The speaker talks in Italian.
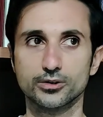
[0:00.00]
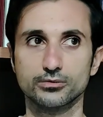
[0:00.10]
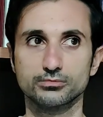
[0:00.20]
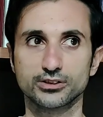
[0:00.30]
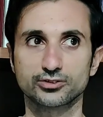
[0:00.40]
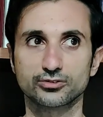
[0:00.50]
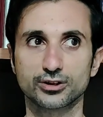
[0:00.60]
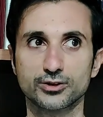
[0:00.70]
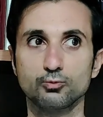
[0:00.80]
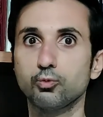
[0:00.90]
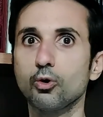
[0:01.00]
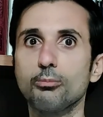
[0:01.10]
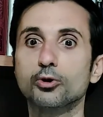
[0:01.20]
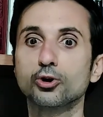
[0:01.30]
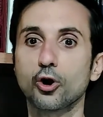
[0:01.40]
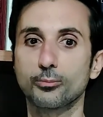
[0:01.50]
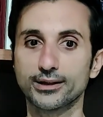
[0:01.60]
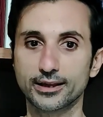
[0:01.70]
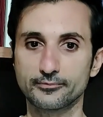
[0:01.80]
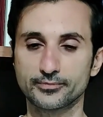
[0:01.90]
una sorta di uomo
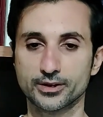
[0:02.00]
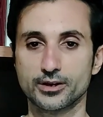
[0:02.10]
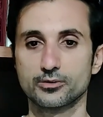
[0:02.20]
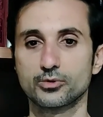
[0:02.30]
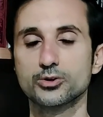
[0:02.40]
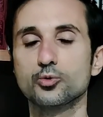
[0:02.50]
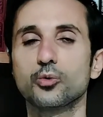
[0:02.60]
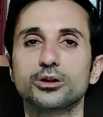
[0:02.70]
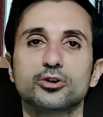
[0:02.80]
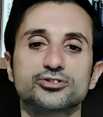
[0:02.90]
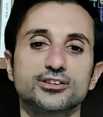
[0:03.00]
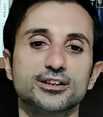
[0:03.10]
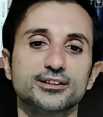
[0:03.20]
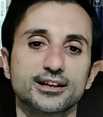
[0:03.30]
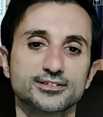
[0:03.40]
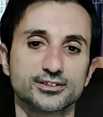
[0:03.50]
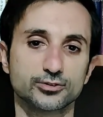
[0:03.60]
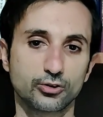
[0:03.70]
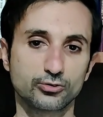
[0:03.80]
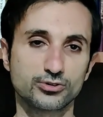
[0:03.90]
nomade, quindi un qualcosa di
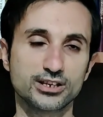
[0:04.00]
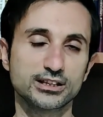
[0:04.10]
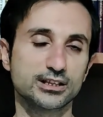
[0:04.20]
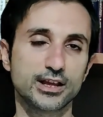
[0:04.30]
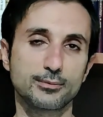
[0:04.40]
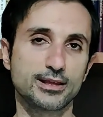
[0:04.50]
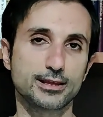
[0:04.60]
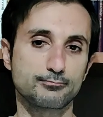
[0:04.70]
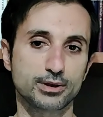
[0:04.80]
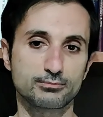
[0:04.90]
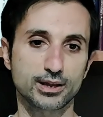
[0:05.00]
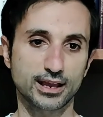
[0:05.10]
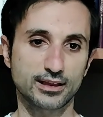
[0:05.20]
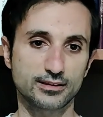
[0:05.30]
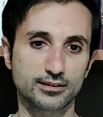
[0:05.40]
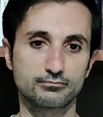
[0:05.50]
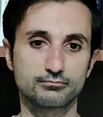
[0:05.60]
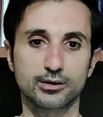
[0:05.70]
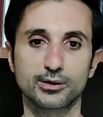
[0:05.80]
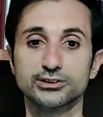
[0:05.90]
transitorio, niente di veramente permanente.
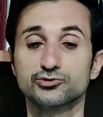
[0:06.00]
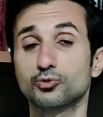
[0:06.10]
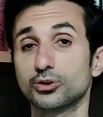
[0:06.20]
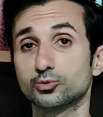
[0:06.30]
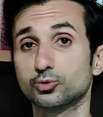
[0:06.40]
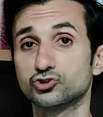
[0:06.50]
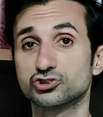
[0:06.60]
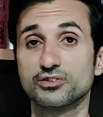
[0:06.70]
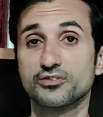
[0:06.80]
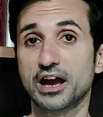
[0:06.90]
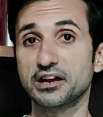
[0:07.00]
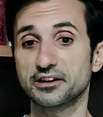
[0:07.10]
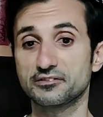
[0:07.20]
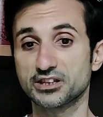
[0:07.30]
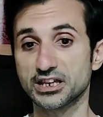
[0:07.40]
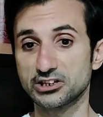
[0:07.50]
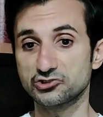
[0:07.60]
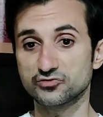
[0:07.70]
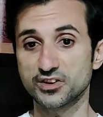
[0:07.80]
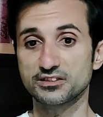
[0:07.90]
Magari qualcuno ci vive anche
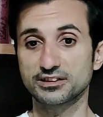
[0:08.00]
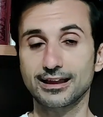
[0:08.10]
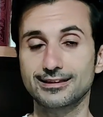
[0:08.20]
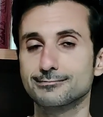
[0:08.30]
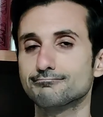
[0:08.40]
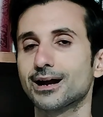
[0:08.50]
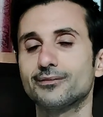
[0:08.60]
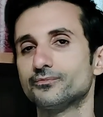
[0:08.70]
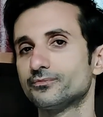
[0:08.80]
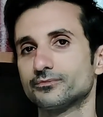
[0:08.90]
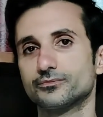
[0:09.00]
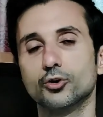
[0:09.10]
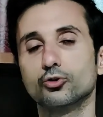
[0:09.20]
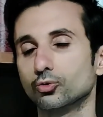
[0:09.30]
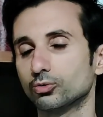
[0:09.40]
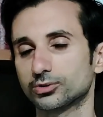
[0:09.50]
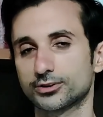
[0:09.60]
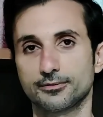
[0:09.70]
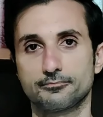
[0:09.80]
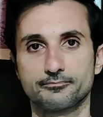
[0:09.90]
10-20 anni, ma non
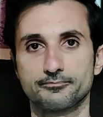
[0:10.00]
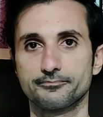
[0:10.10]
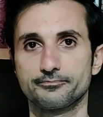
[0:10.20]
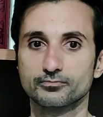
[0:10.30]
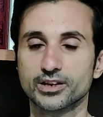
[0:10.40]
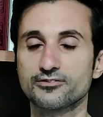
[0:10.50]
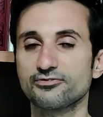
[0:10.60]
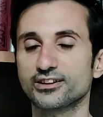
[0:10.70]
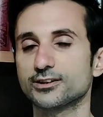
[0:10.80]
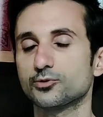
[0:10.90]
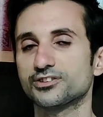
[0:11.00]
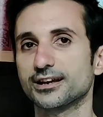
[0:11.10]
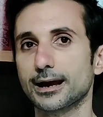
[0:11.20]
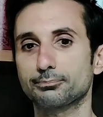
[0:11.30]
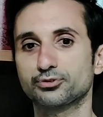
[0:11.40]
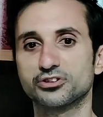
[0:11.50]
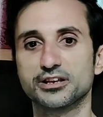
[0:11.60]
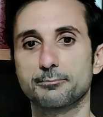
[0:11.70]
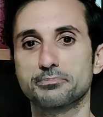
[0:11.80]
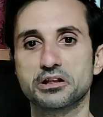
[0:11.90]
oltre. Infatti queste capsule di
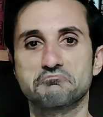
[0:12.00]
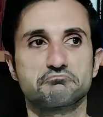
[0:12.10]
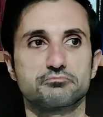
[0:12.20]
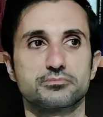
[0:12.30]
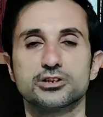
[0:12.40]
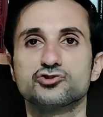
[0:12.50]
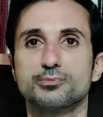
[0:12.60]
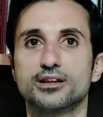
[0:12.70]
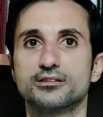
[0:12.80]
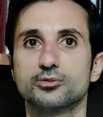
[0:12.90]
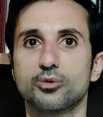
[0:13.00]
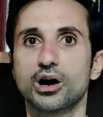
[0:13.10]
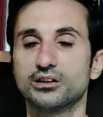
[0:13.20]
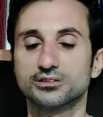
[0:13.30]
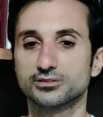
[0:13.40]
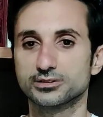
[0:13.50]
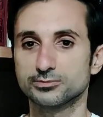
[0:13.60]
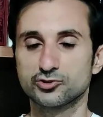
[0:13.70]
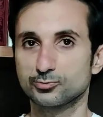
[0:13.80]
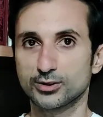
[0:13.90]
appena 10 metri quadri, sì,
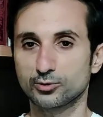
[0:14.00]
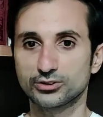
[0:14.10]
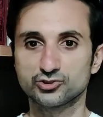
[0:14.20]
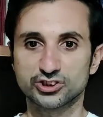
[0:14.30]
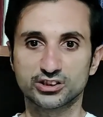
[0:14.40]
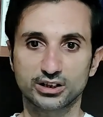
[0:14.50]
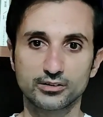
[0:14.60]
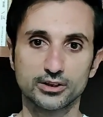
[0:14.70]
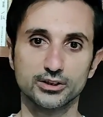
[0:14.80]
10 metri quadri circa,